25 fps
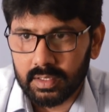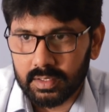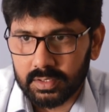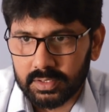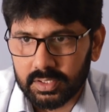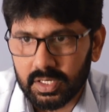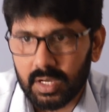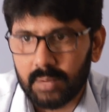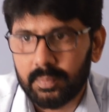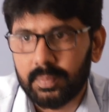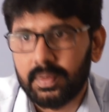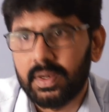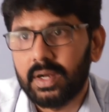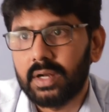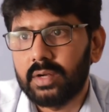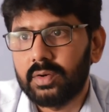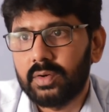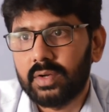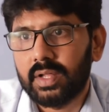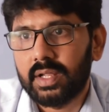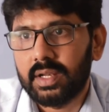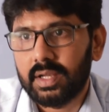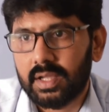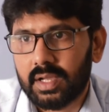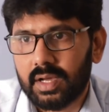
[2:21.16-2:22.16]
షాప్
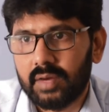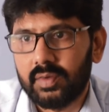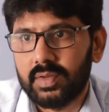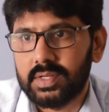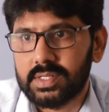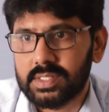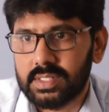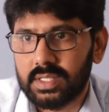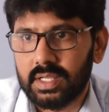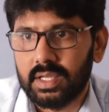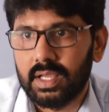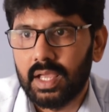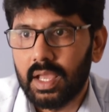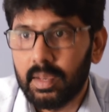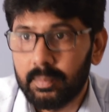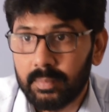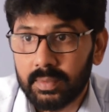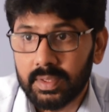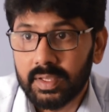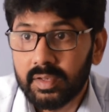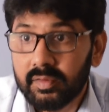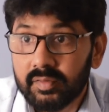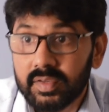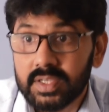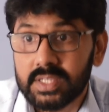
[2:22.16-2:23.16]
నడవటానికి కావాల్సిన
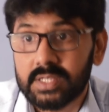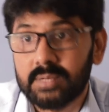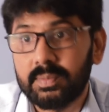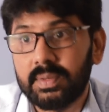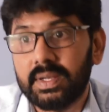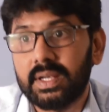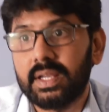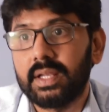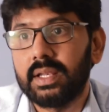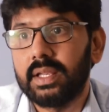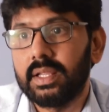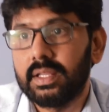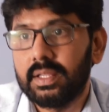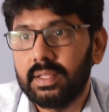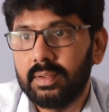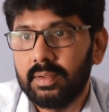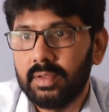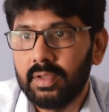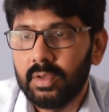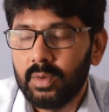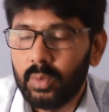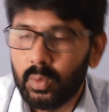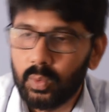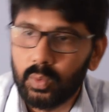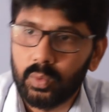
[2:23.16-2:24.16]
ఇన్వెస్ట్మెంట్ అనేది
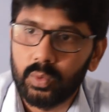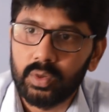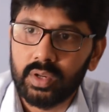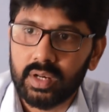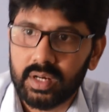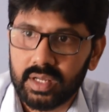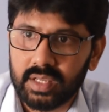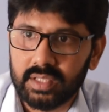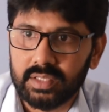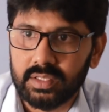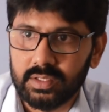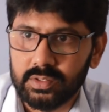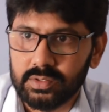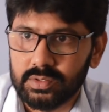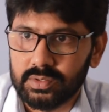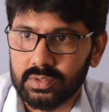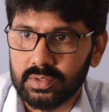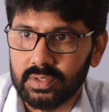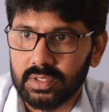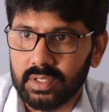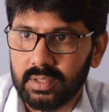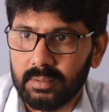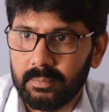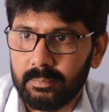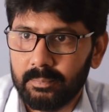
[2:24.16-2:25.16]
ఓనర్కే
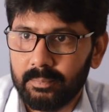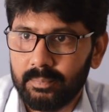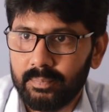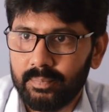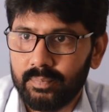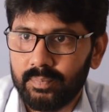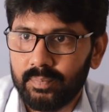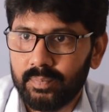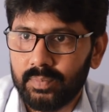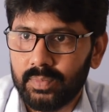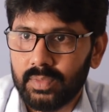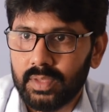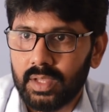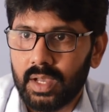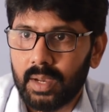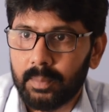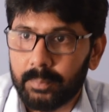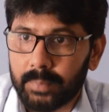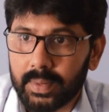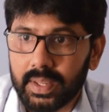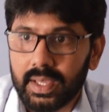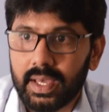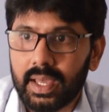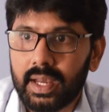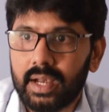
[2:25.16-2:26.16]
తెలుస్తుంది ఆ
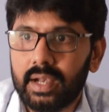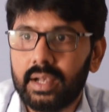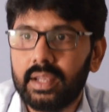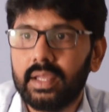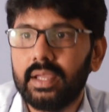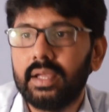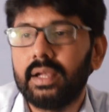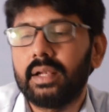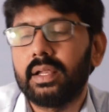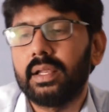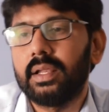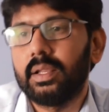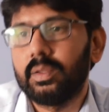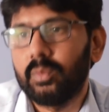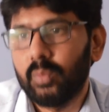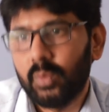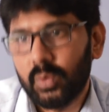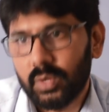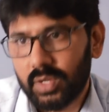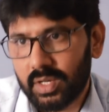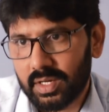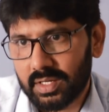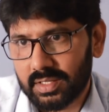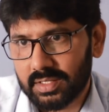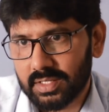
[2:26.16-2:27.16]
ప్రయారిటీ ఏంటనేది
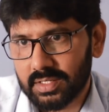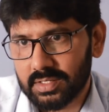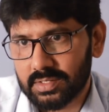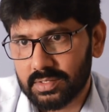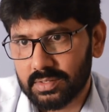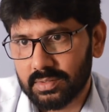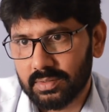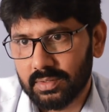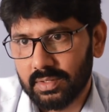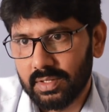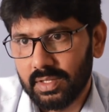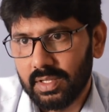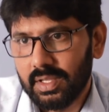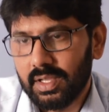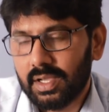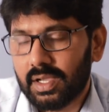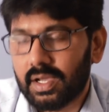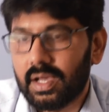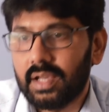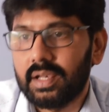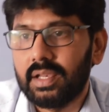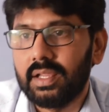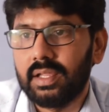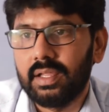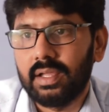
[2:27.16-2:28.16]
ఓనర్కి తెలుసు
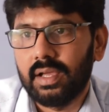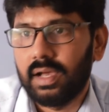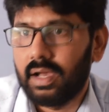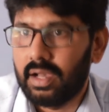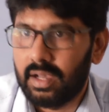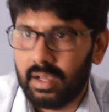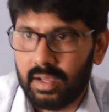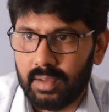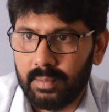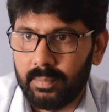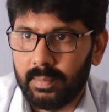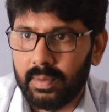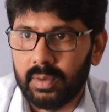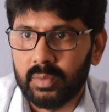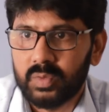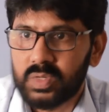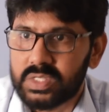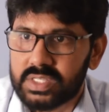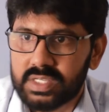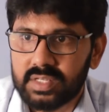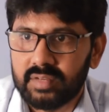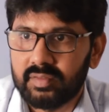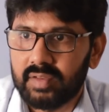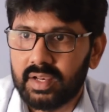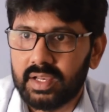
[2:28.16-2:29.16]
కానీ ఆ
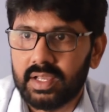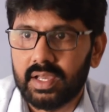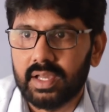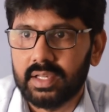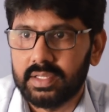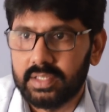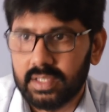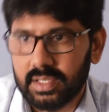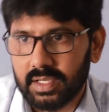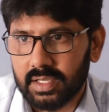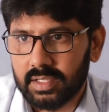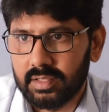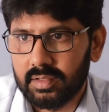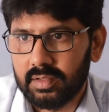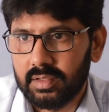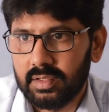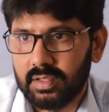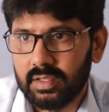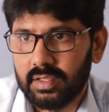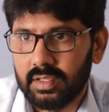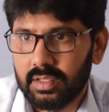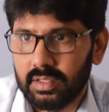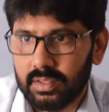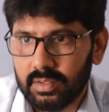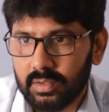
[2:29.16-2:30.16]
వచ్చిన వాళ్ళకి అర్థం కాదు
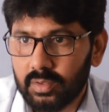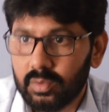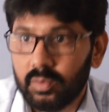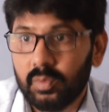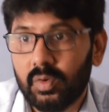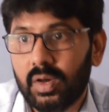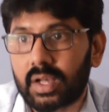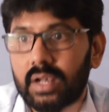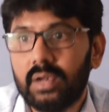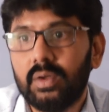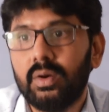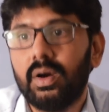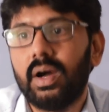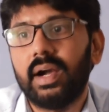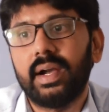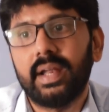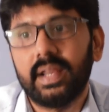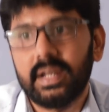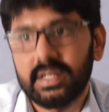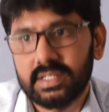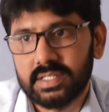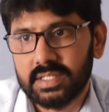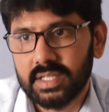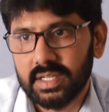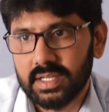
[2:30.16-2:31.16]
దో వాళ్ళు
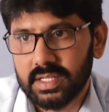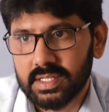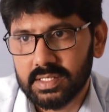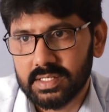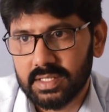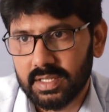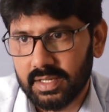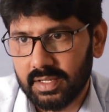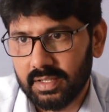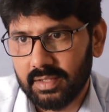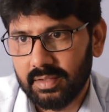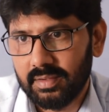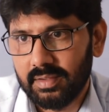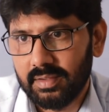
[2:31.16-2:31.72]
అడల్ట్స్ అయినా సరే